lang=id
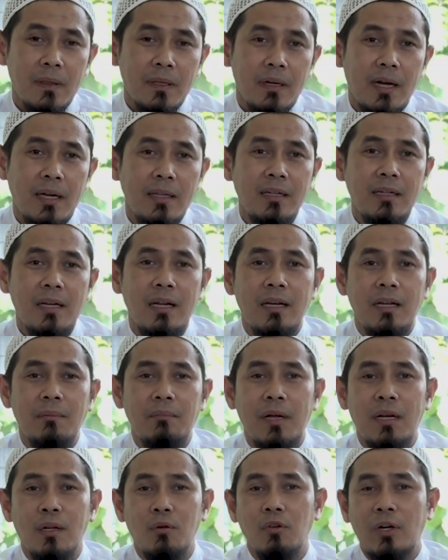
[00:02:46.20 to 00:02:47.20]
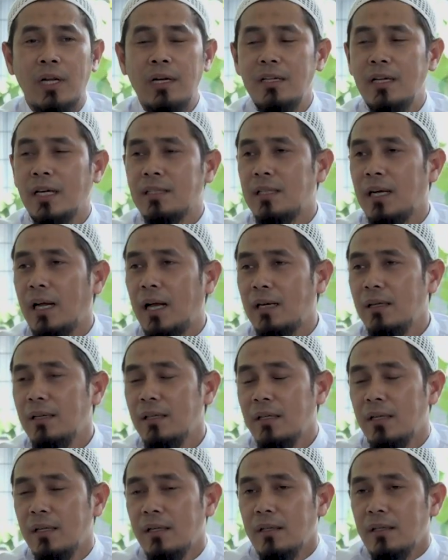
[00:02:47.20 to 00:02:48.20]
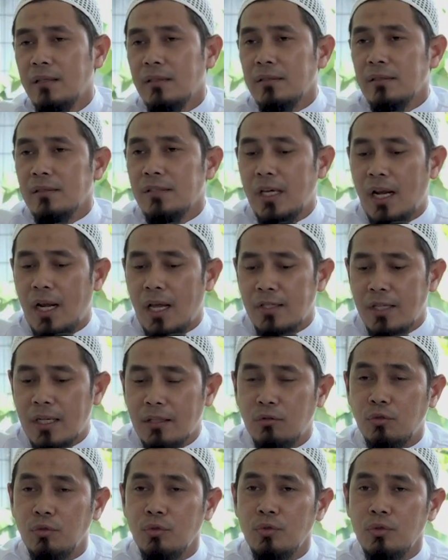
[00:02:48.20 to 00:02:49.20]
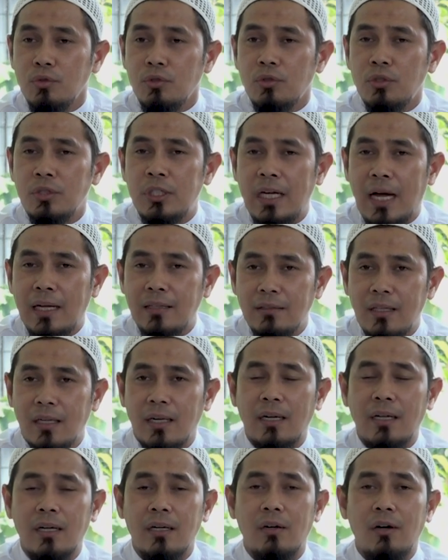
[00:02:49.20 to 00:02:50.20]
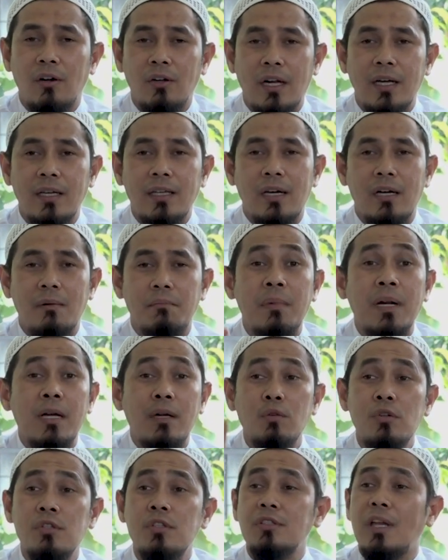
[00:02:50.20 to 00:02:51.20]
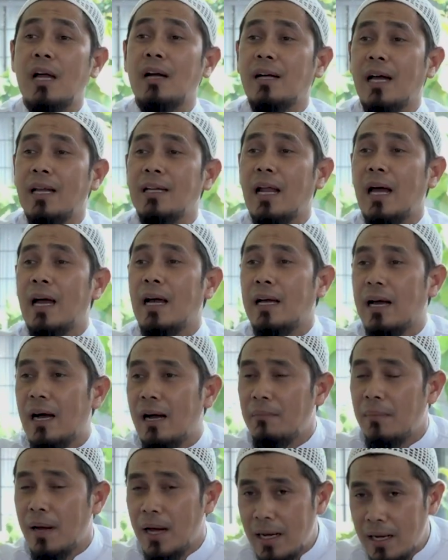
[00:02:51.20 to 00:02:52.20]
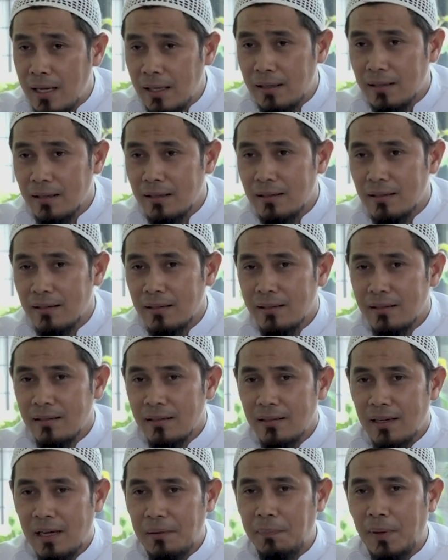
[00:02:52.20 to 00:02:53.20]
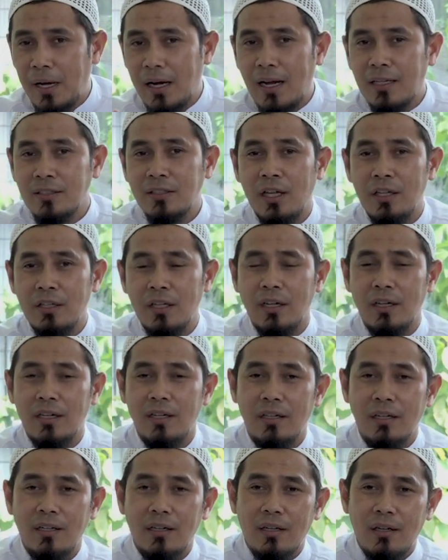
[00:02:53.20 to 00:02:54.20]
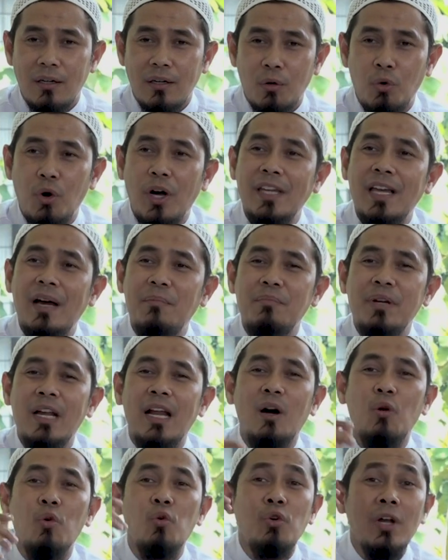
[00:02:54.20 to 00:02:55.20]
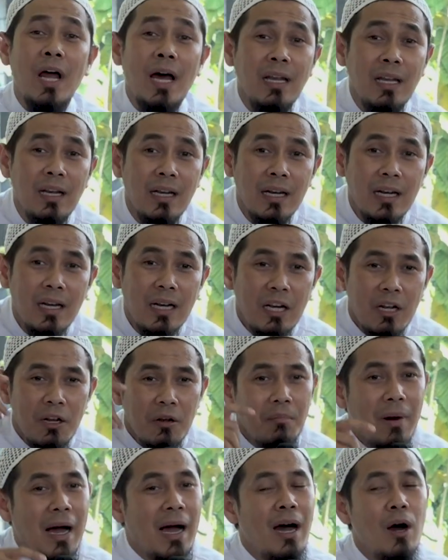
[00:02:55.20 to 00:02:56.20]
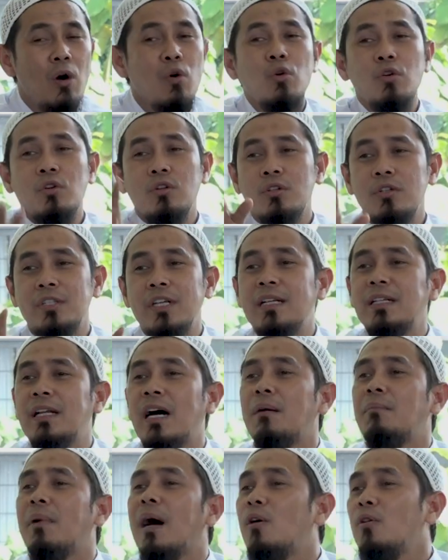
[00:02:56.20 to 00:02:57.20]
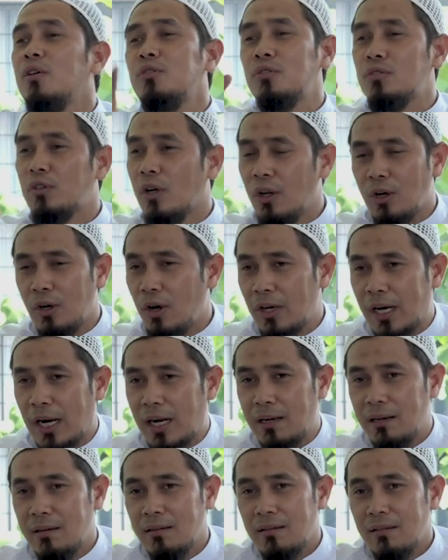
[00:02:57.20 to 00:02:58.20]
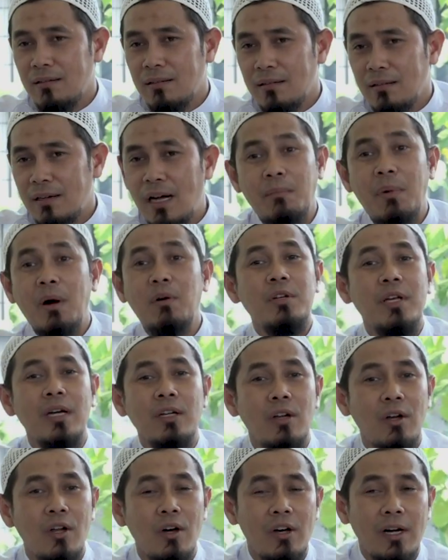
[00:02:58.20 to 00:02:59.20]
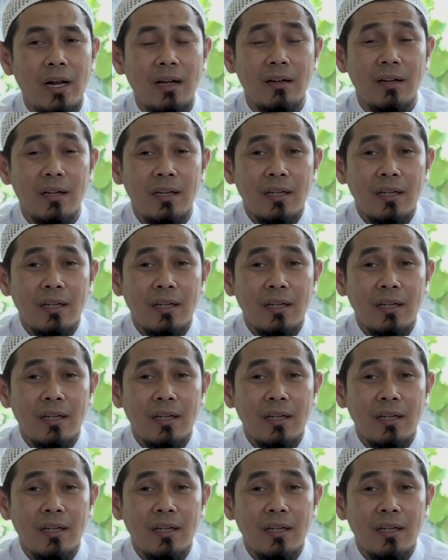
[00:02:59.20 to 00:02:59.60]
Makanya dalam Al-Quran dikatakan salah satu di antara orang yang mendustakan agama, apa kata Allah? Wayamnaunal maun. Dia tidak mau itu tolong orang. Nggak mau dia nolong orang.